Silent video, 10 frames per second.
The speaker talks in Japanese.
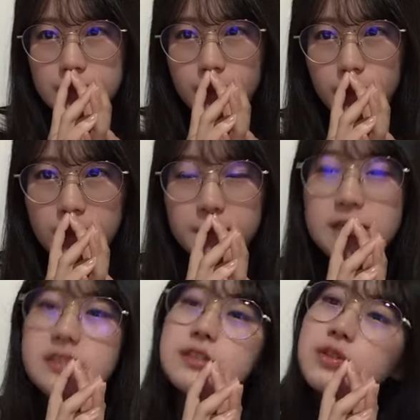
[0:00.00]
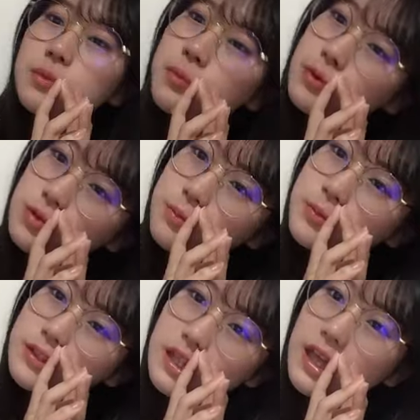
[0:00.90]
あれをしようと思って
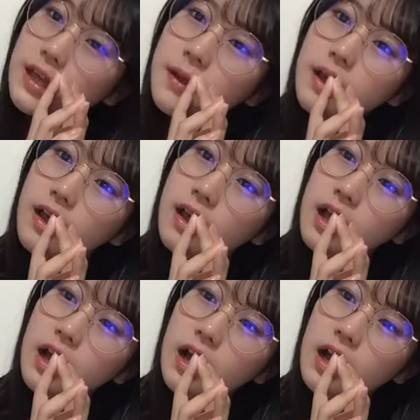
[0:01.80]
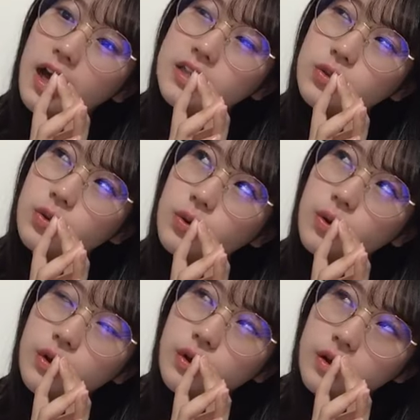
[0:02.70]
オルナミン C を飲もうと思って
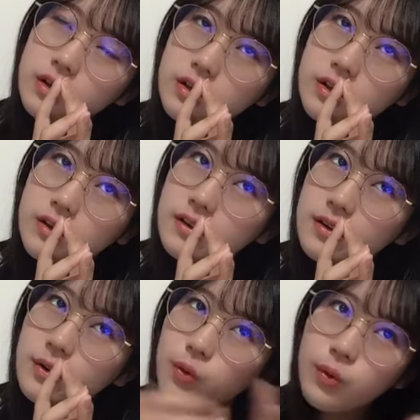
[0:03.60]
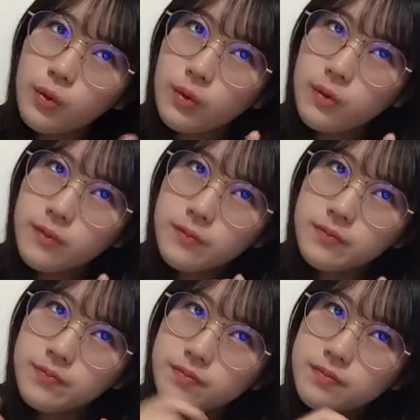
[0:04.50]
あの
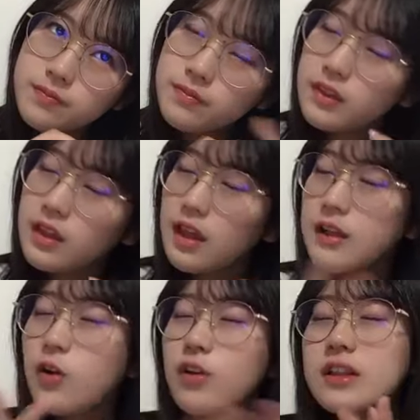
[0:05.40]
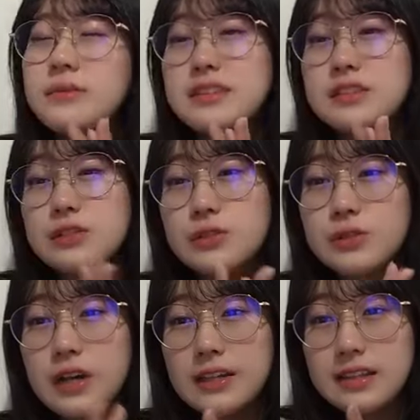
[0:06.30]
こ
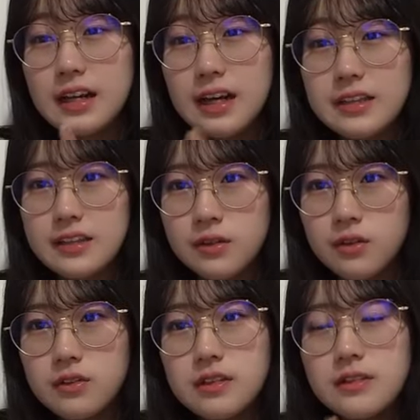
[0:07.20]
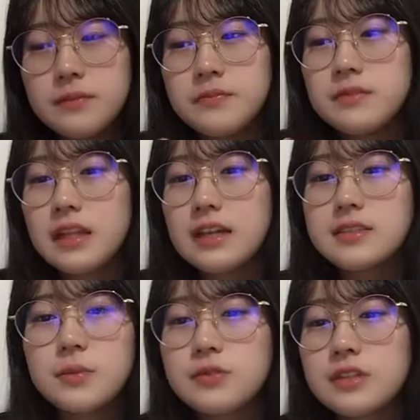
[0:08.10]
うオルナミン C を夜買って帰っ
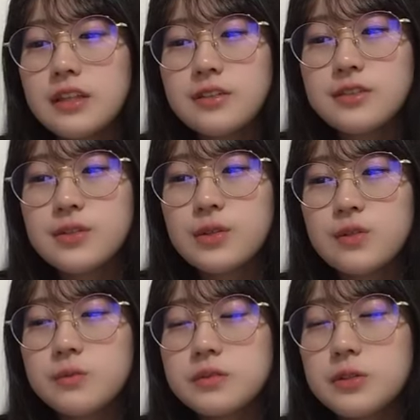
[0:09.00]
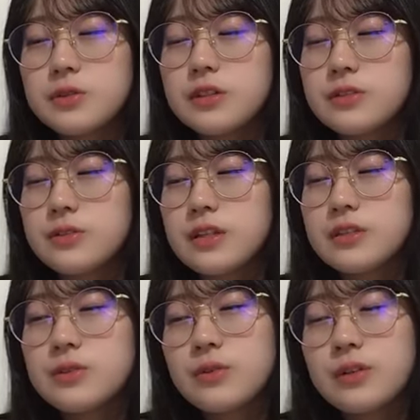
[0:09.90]
たので朝持っていく
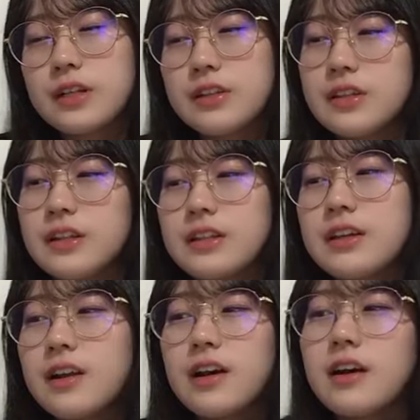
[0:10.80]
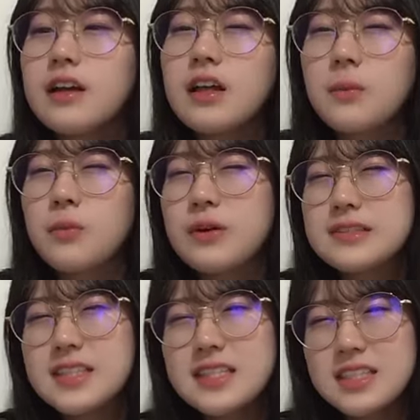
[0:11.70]
ぞと思ってホテルの冷蔵庫入れて
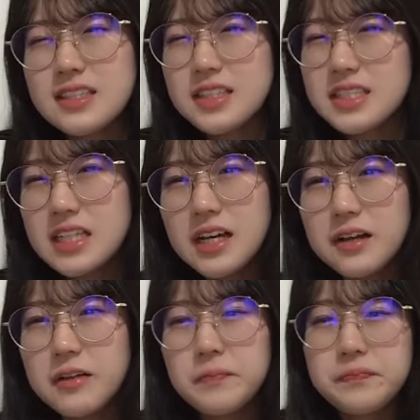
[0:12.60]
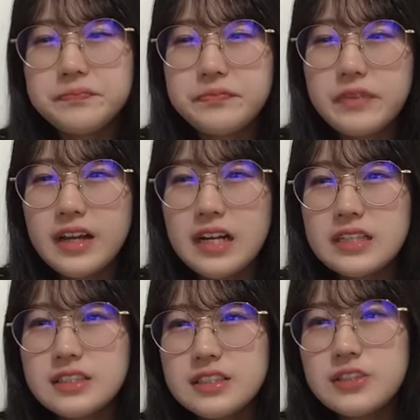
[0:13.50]
寝たらもう忘れちゃって
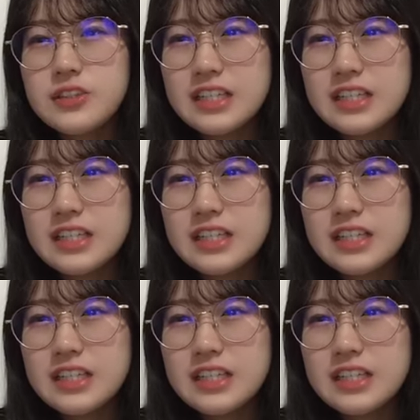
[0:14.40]
さ